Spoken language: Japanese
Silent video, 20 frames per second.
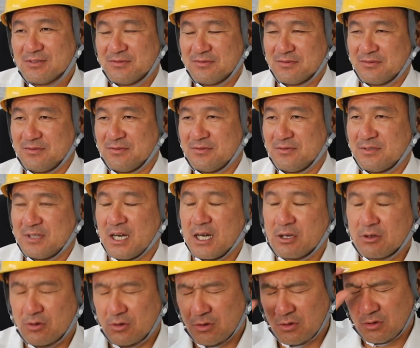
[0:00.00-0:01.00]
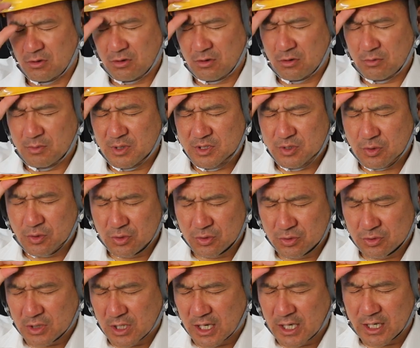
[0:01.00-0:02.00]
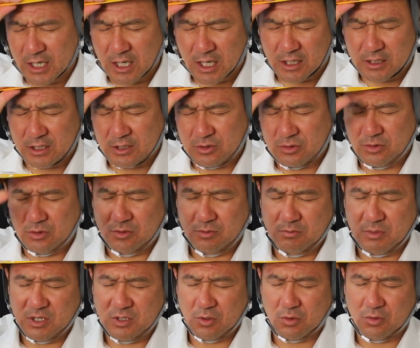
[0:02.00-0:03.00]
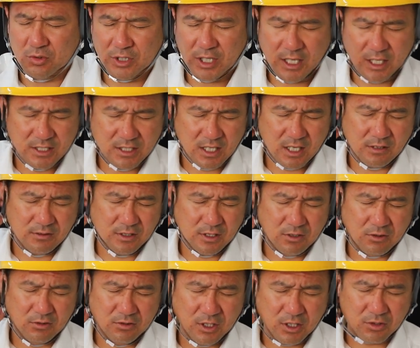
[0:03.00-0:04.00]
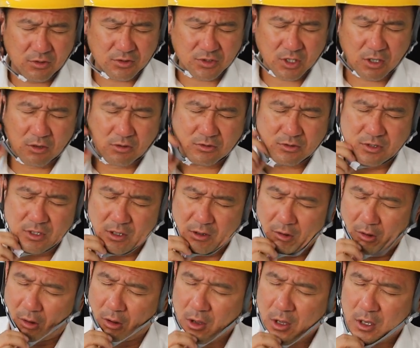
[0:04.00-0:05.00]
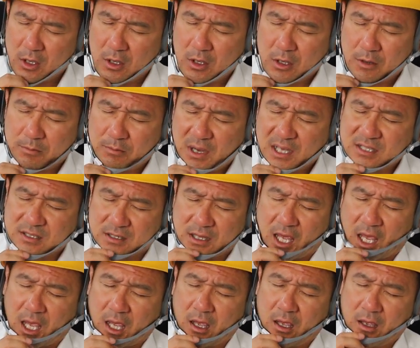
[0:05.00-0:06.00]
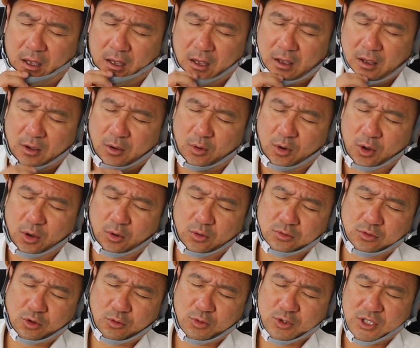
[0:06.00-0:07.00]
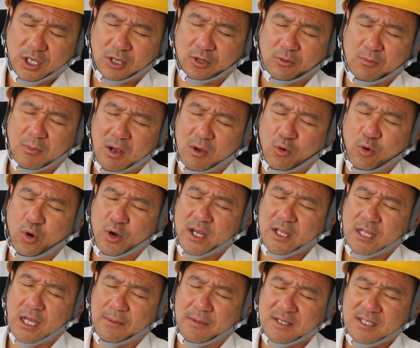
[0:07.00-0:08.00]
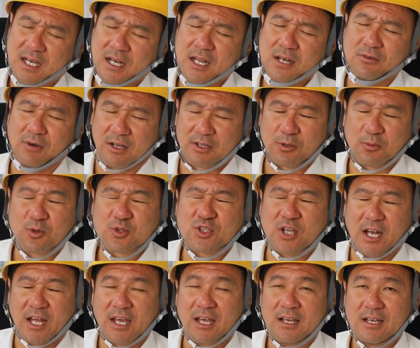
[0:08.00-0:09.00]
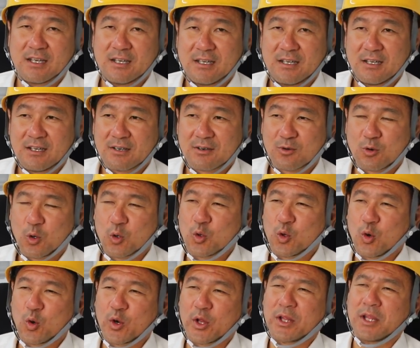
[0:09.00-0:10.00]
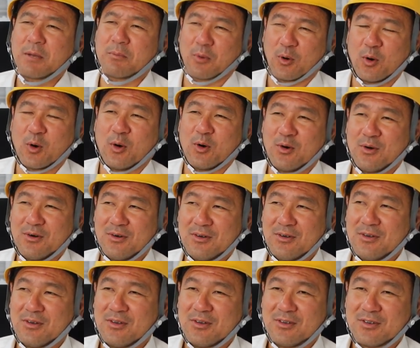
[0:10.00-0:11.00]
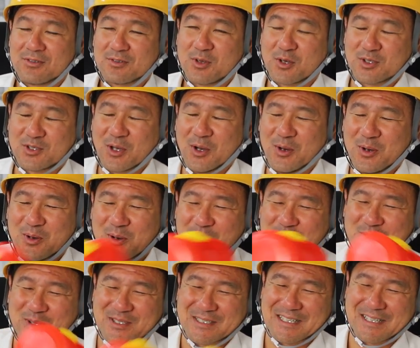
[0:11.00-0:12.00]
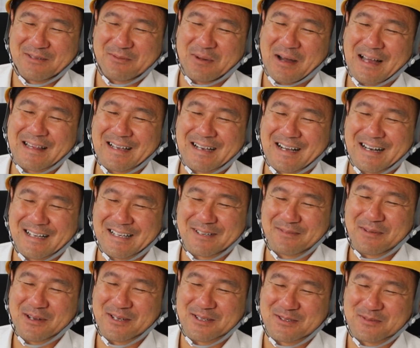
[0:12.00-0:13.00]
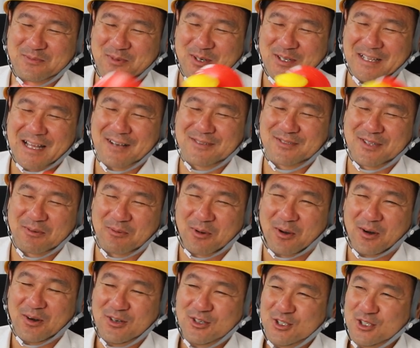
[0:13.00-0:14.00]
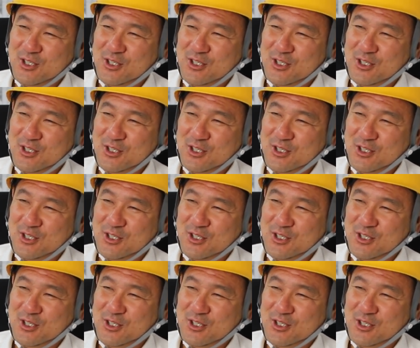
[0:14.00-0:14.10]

うんあのまあ、そういう流れがあってちょっと、まあ、そこだけじゃなくていろんな業者があるんですけどまずね俺本当思ったけど、まあ、これは騙されるわと思ったねこの俺でも塗装のことしてても花から決めるつもりなくても